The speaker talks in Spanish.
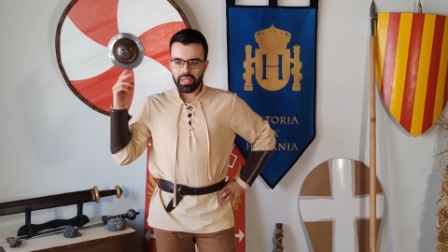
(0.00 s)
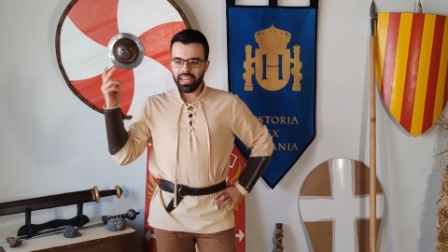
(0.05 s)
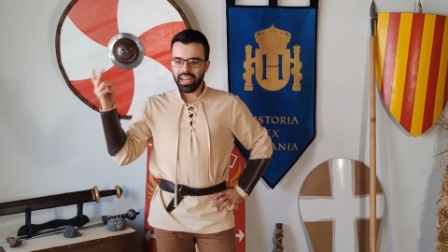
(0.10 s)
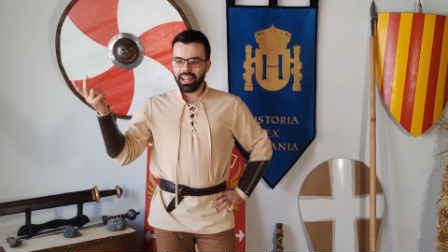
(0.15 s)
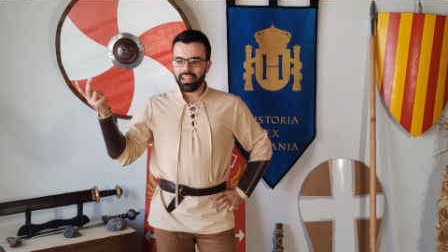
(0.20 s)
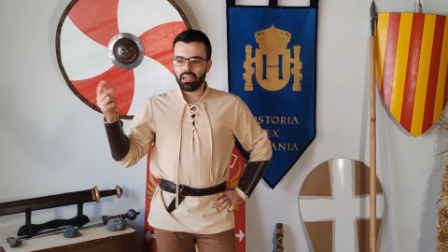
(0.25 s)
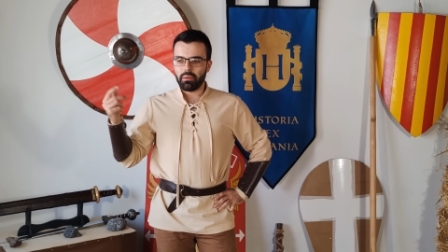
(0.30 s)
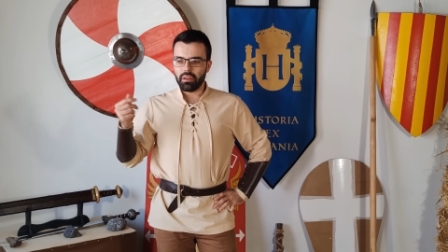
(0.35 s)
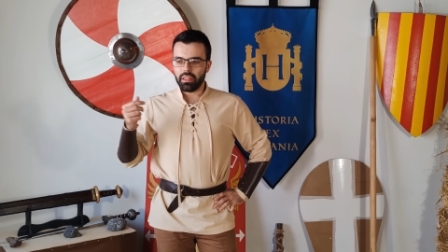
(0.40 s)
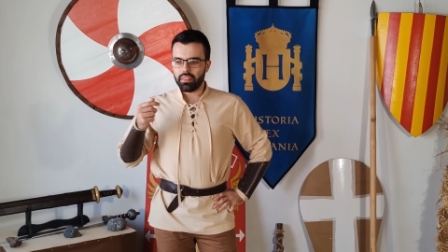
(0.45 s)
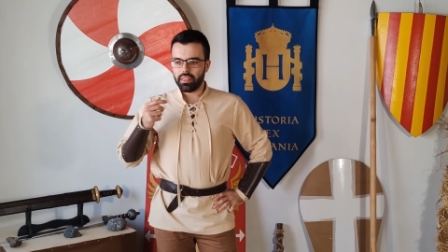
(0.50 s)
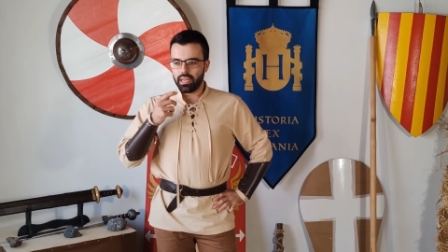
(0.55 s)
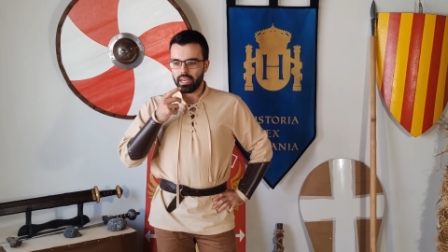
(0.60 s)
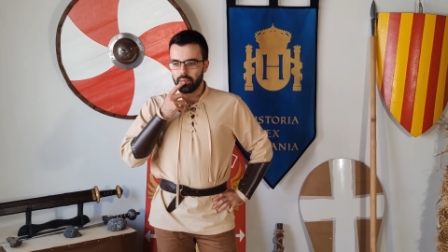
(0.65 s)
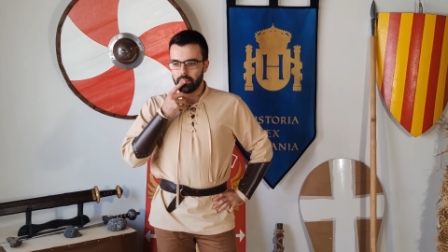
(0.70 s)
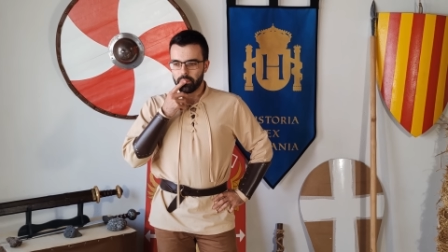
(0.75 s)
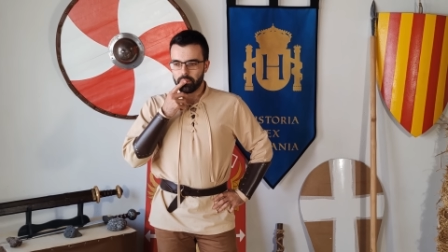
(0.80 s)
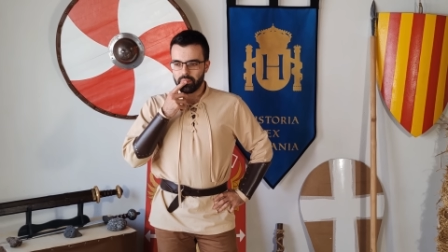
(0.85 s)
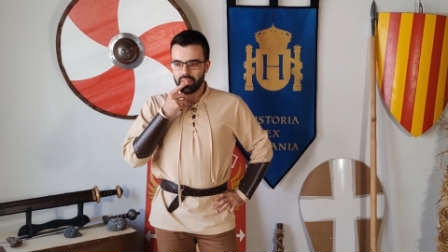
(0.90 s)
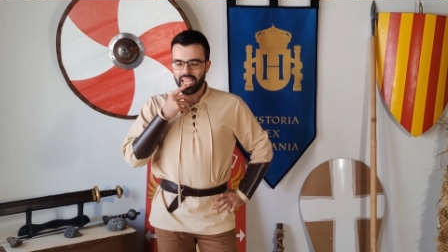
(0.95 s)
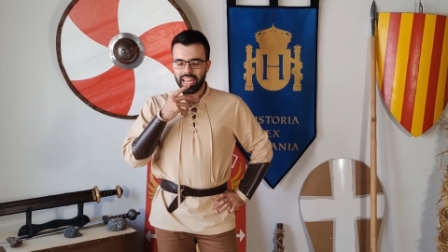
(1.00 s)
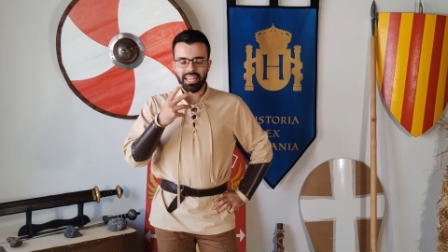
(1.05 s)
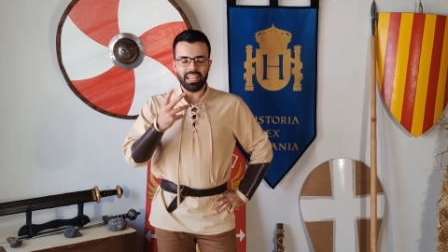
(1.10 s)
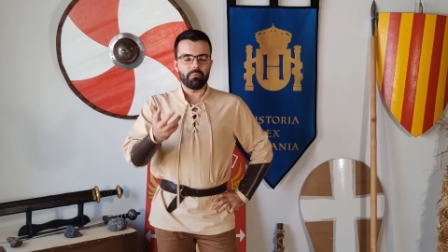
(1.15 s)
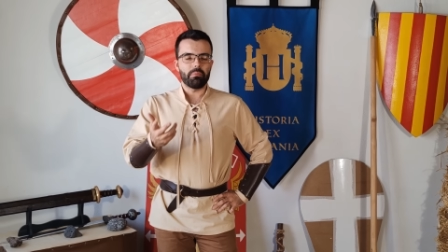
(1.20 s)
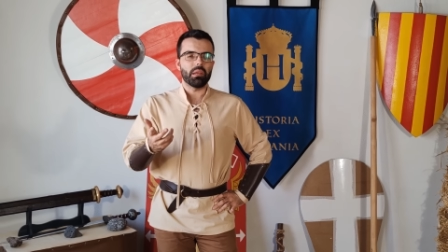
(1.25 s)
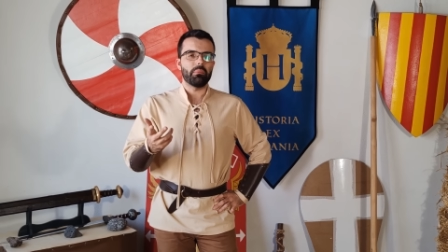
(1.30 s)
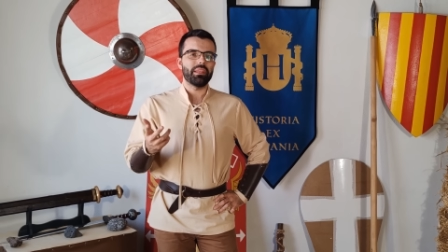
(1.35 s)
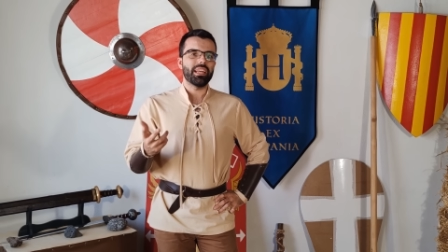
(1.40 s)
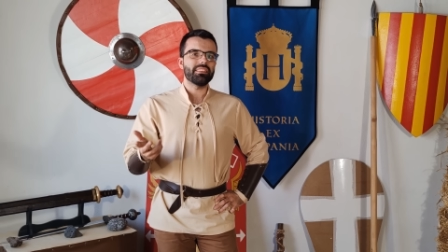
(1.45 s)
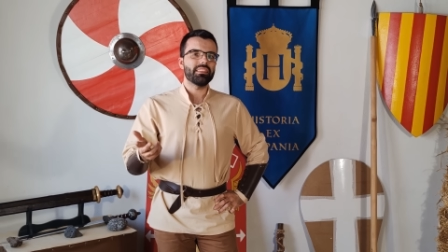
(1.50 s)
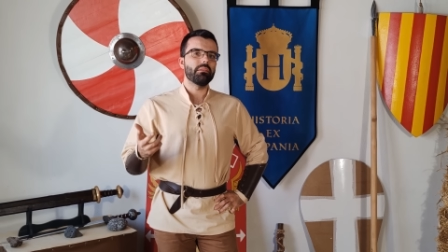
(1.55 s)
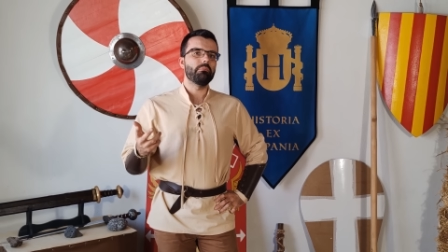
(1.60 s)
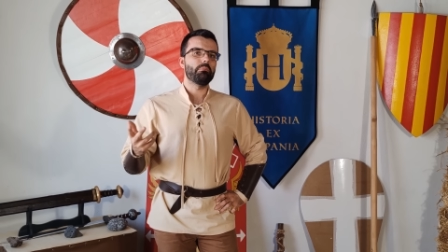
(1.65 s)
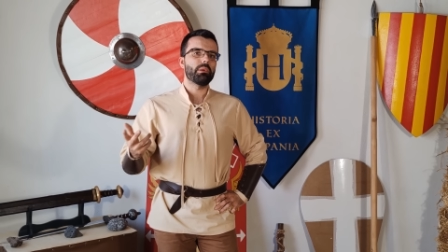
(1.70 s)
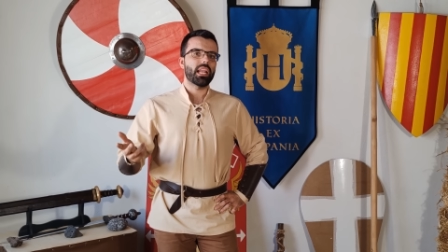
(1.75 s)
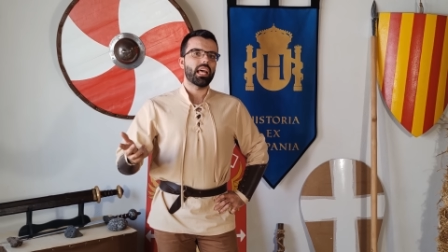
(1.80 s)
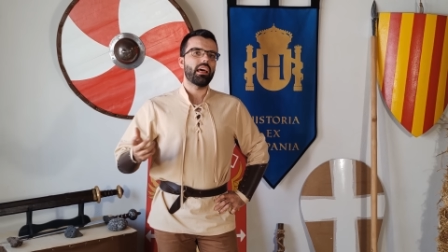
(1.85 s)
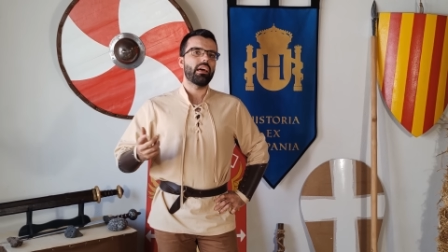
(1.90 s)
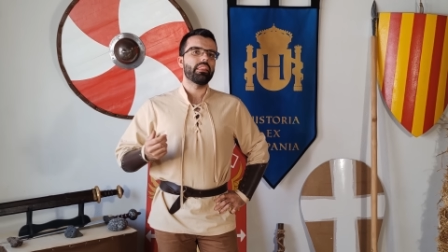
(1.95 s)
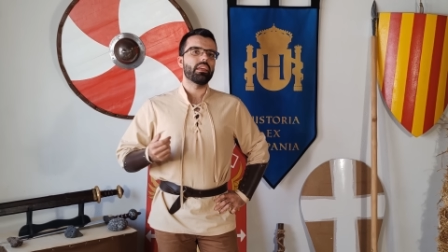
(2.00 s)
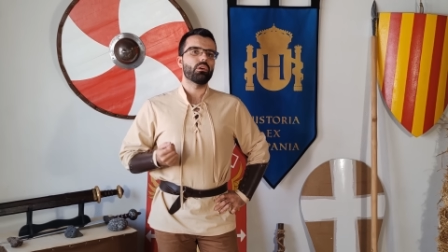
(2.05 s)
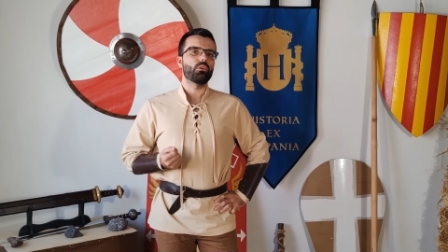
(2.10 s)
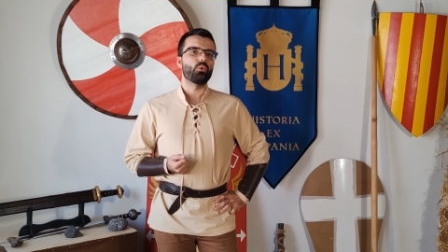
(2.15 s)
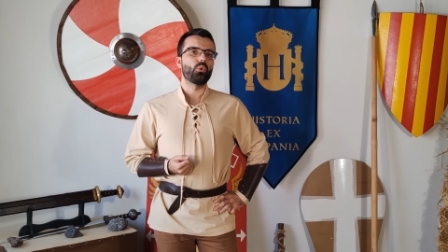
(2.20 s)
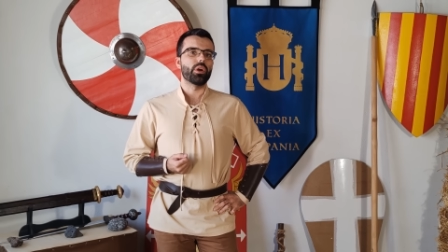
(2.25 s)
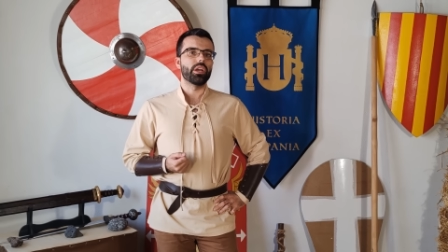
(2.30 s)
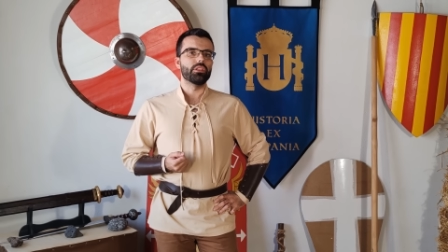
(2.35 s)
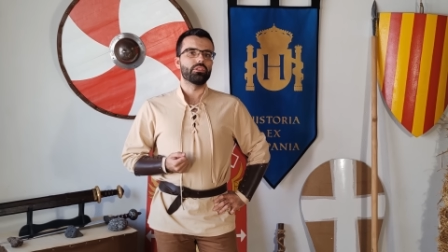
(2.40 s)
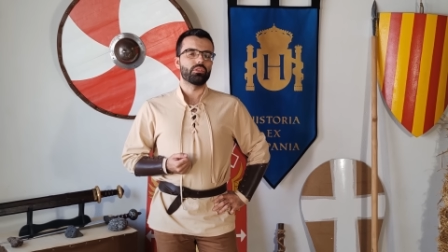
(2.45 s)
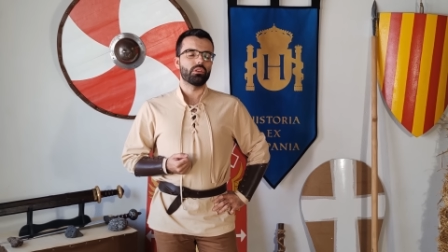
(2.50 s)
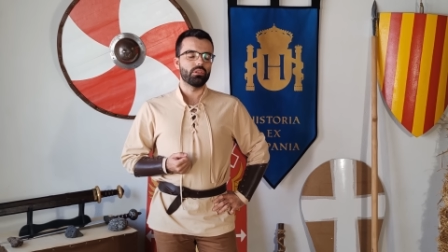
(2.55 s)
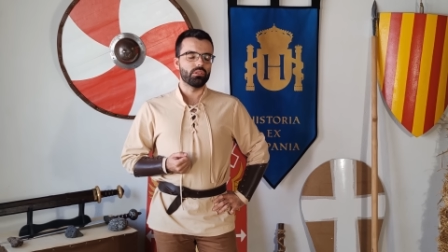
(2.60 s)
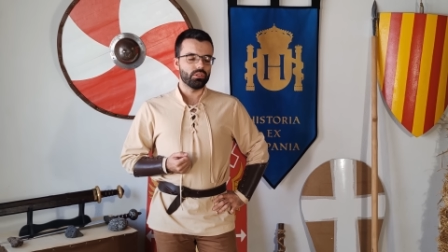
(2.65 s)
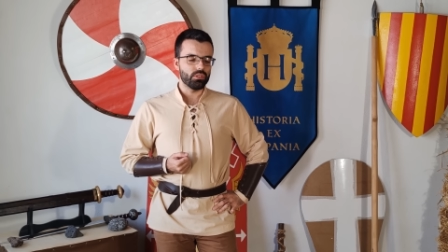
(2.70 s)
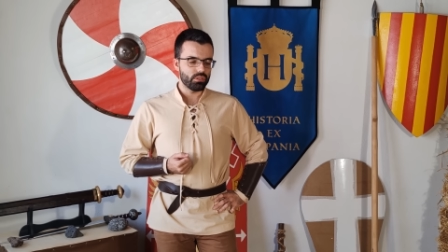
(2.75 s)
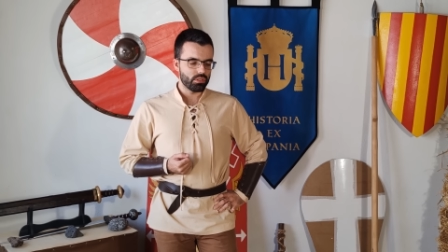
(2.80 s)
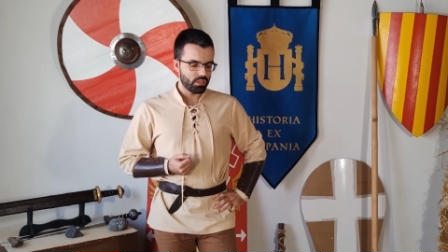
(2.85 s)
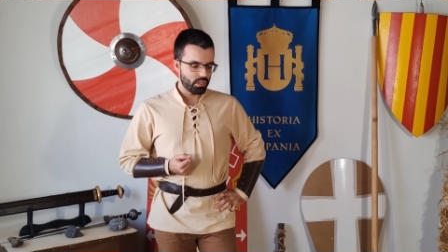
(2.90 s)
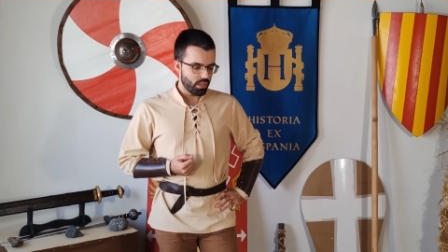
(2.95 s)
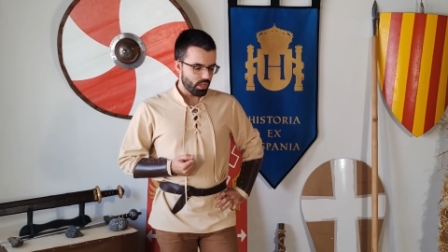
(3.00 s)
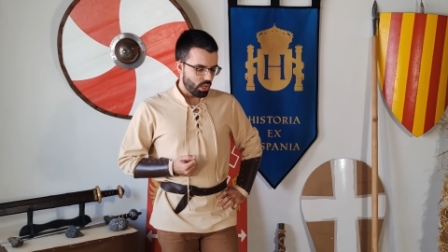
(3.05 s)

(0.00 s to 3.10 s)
me viene a la cabeza en la primera temporada de Juego de Tronos,